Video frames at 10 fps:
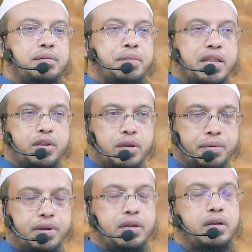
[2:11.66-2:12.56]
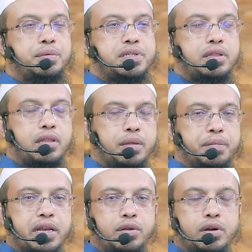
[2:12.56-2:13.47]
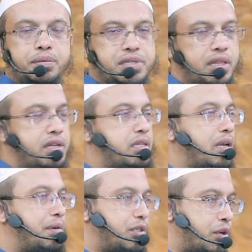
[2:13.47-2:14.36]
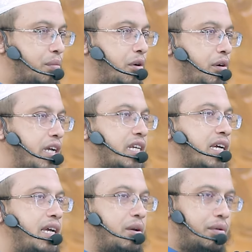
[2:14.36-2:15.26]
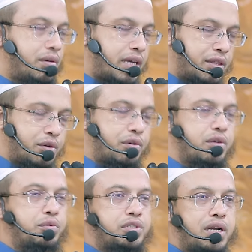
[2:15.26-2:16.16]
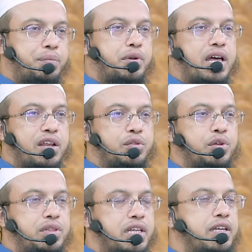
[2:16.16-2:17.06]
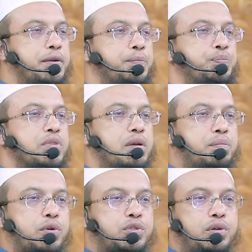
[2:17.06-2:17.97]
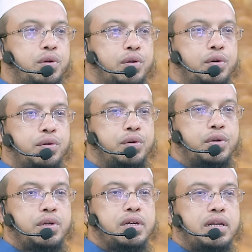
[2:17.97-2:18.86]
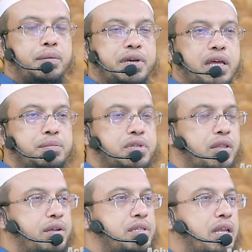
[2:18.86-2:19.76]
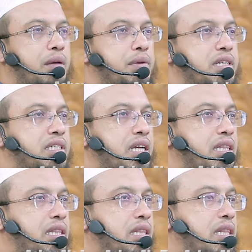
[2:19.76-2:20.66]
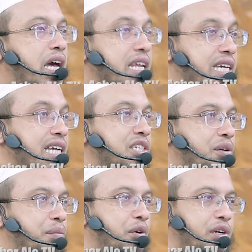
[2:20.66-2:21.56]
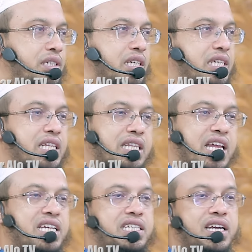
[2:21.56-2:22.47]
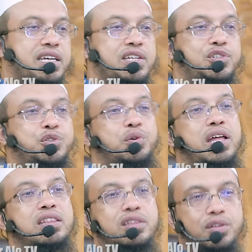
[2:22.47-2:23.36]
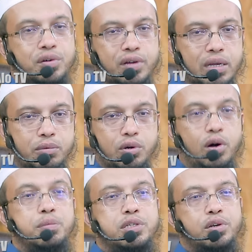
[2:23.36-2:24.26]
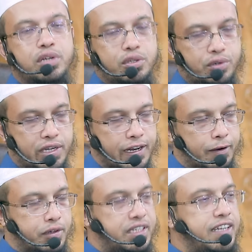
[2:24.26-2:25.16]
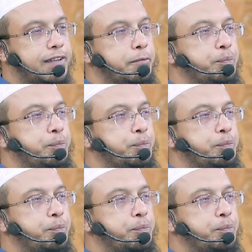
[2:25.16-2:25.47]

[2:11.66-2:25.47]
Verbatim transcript: মিলাদুল নবী মানে নবী মানে হলো নবী সাল্লাহ সাল্লামের জন্ম এটাকে কেন্দ্র করে উদযাপন আনন্দ ইত্যাদি প্রশ্ন হলো নবী কাইম সাল্লাহ সাল্লামের যে তারিখে জন্ম হয়েছে সেই তারিখটা কি চূড়ান্ত এবং অবিতর্কিত কিনা অর্থাৎ